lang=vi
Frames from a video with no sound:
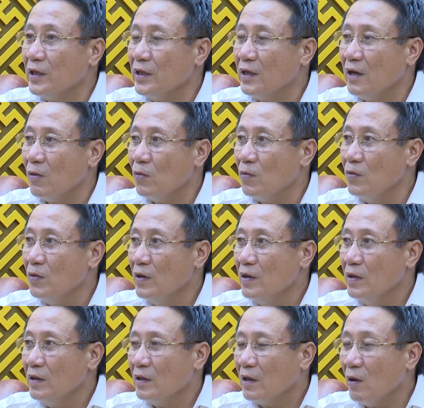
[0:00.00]
khí hậu
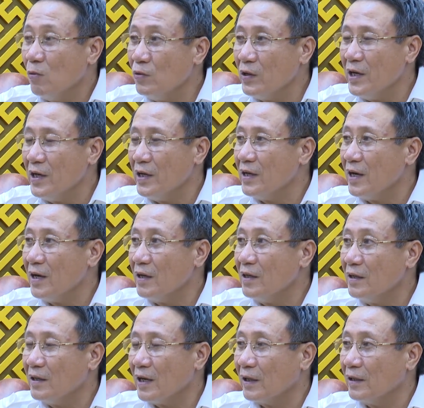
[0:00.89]
không để
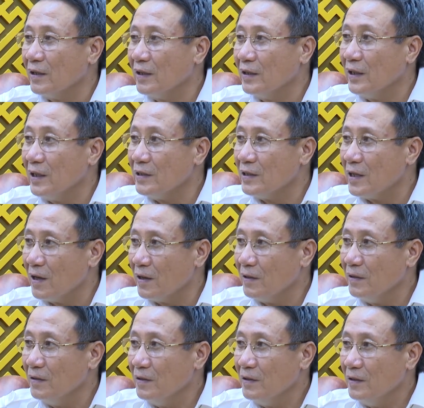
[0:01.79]
ra các cái tình trạng
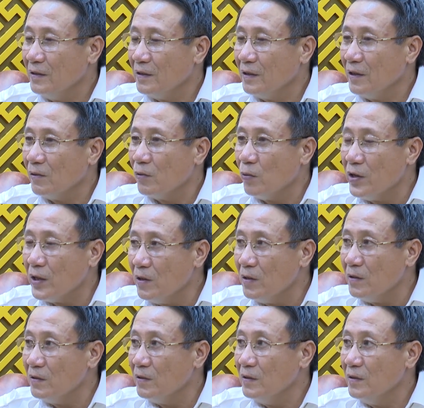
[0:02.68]
là nguy
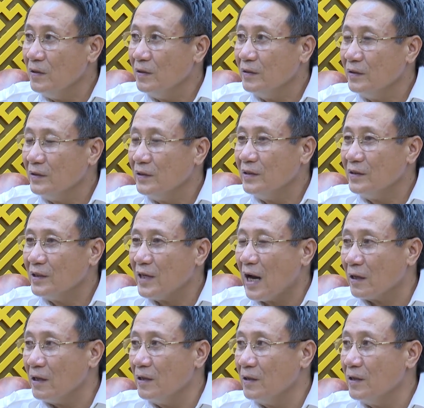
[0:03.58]
cơ như
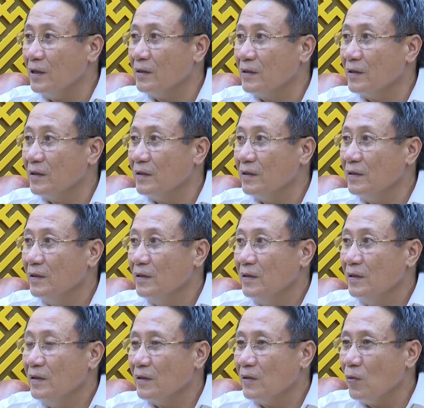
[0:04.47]
sạt lở đất
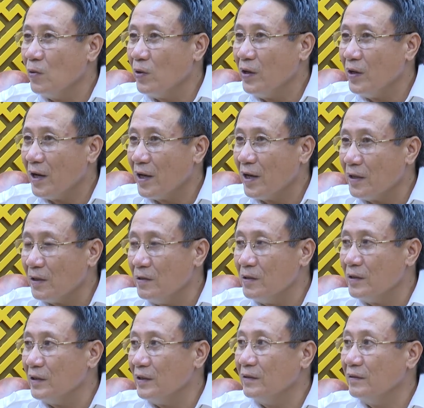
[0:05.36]
rồi ảnh
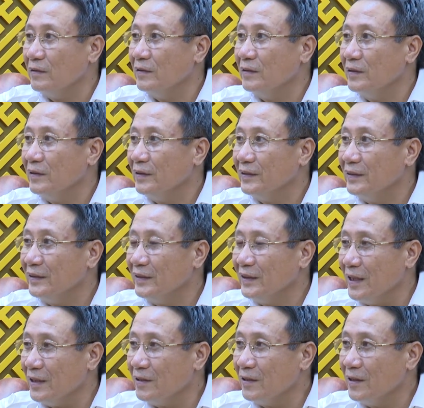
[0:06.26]
hưởng
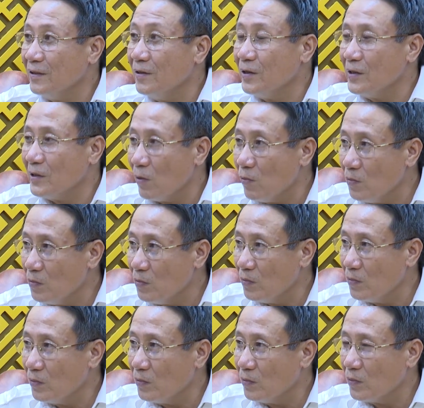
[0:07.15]
đến cái đời sống
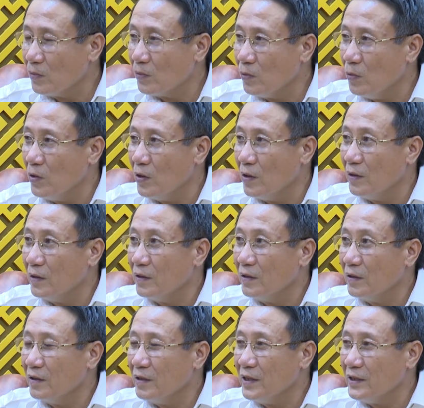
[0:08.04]
của
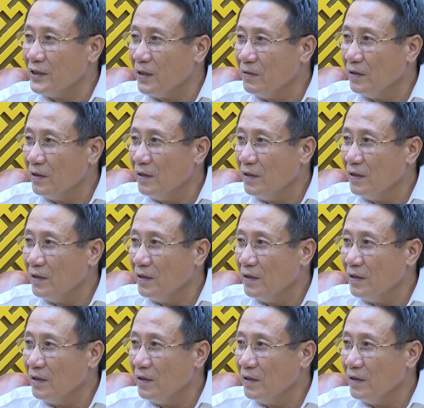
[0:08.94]
người dân.